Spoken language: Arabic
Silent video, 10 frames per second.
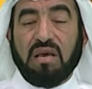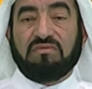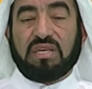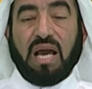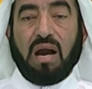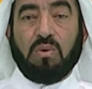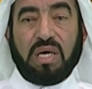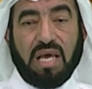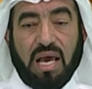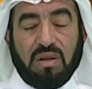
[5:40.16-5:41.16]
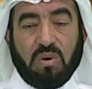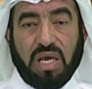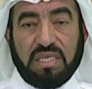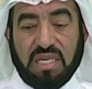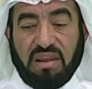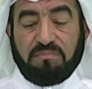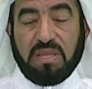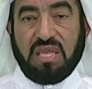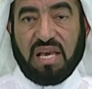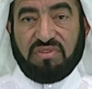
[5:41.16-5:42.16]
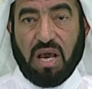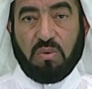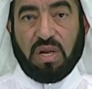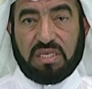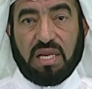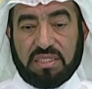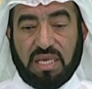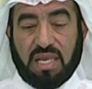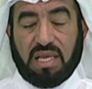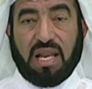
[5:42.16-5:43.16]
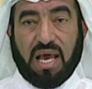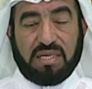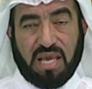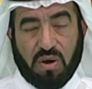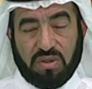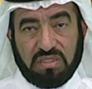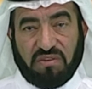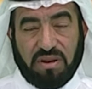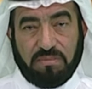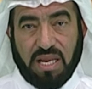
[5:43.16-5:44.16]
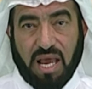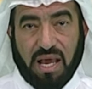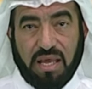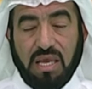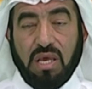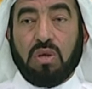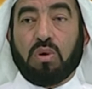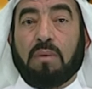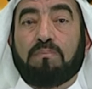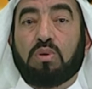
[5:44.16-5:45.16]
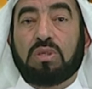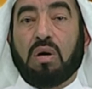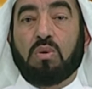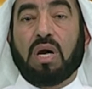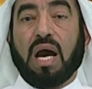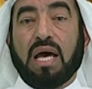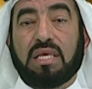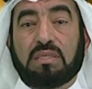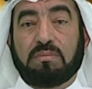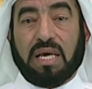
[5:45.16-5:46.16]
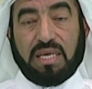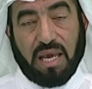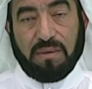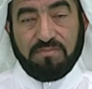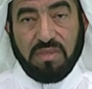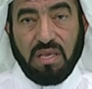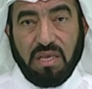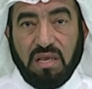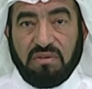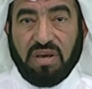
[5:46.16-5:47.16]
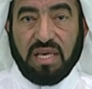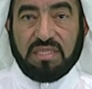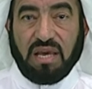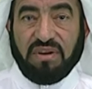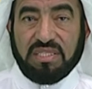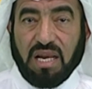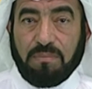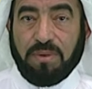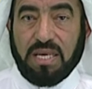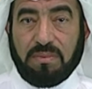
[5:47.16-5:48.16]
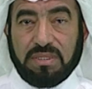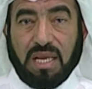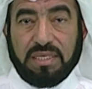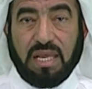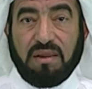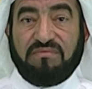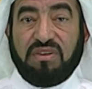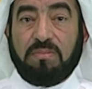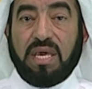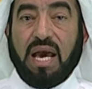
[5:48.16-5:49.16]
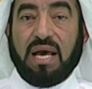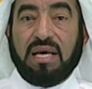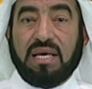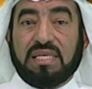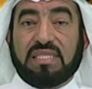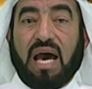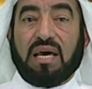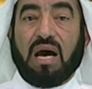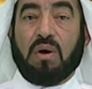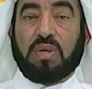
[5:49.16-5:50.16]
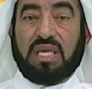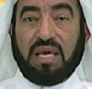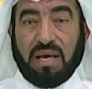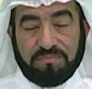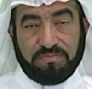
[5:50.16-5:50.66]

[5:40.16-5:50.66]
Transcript: فتعود أهل قريش أن بالذات في أول سنتين إلى أن يأخذ الطفل مناعة يربونه خارج مكة فتربى النبي صلى الله عليه وسلم في بيئة صحراوية